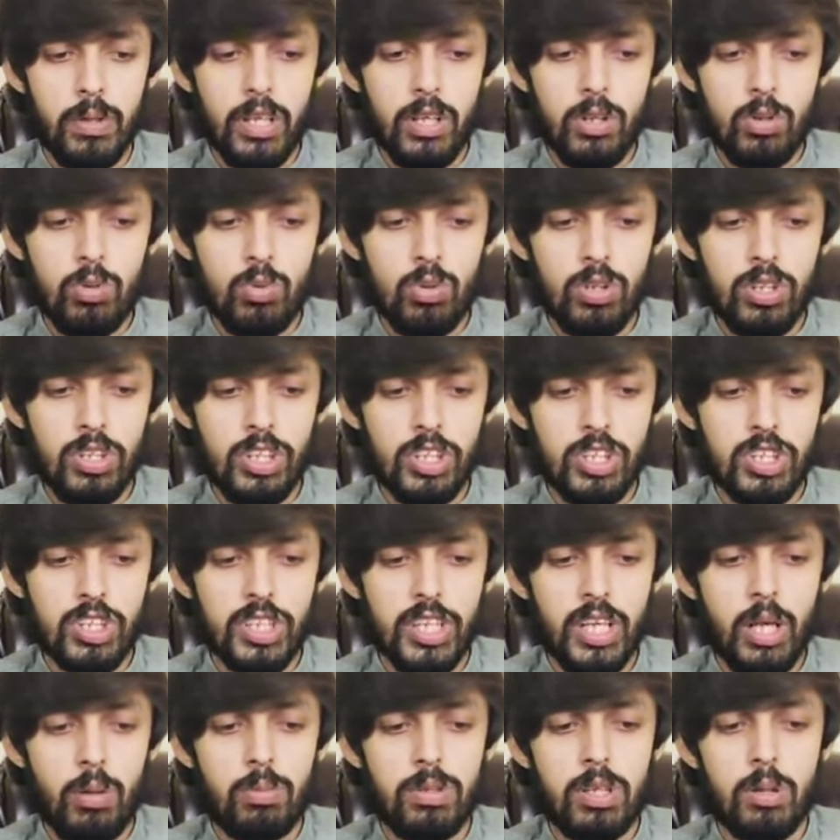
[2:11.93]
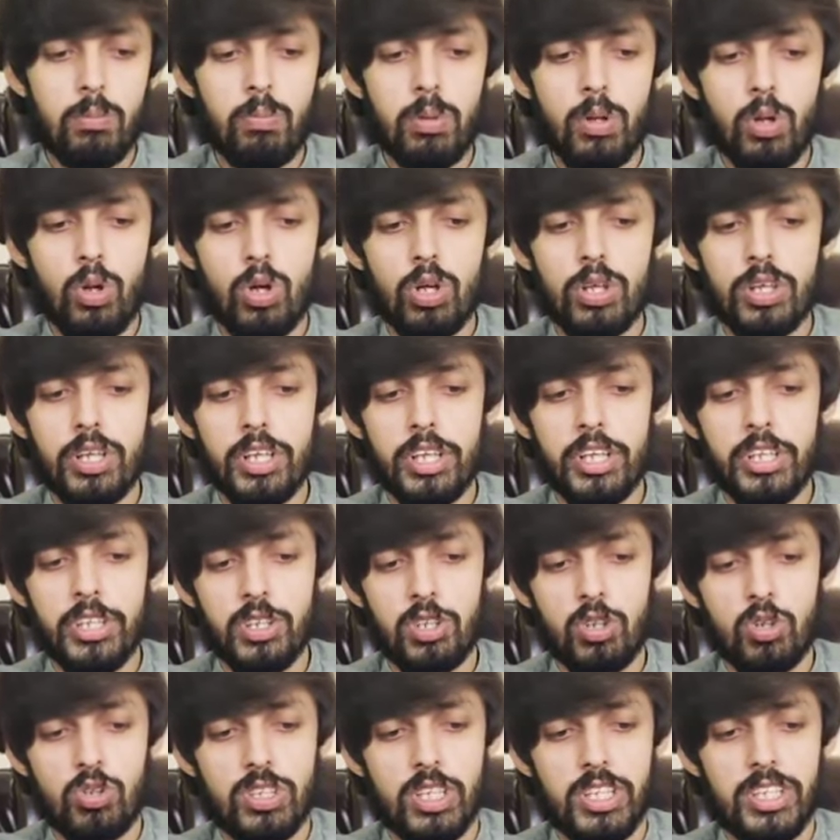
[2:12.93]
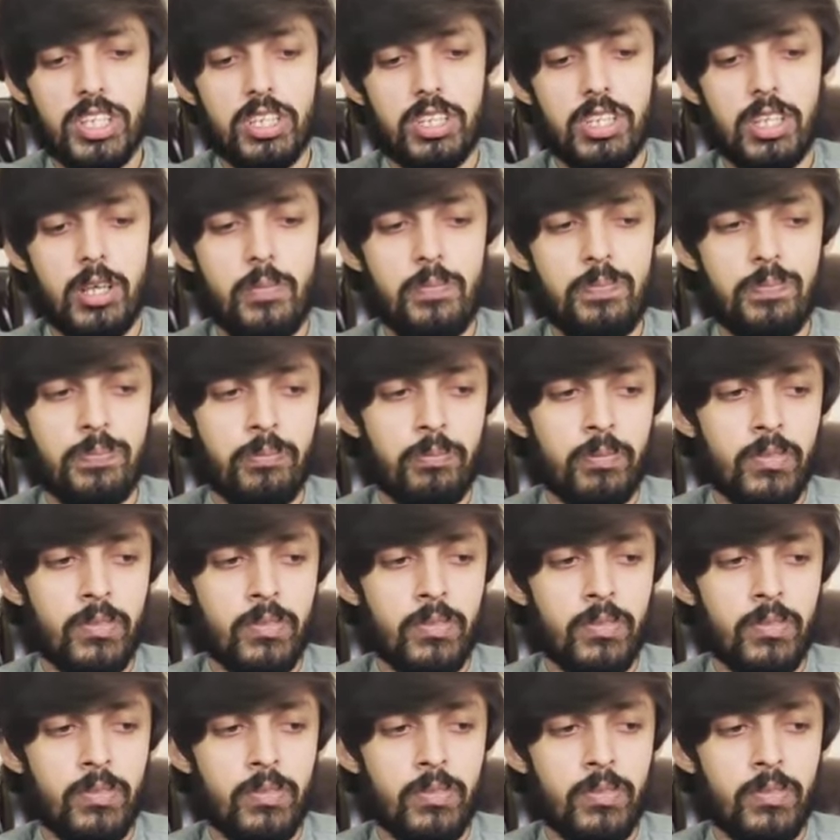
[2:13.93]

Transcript: बिल्कुल नीचे आपका ब्लॉग इंट्रोज आ जाता है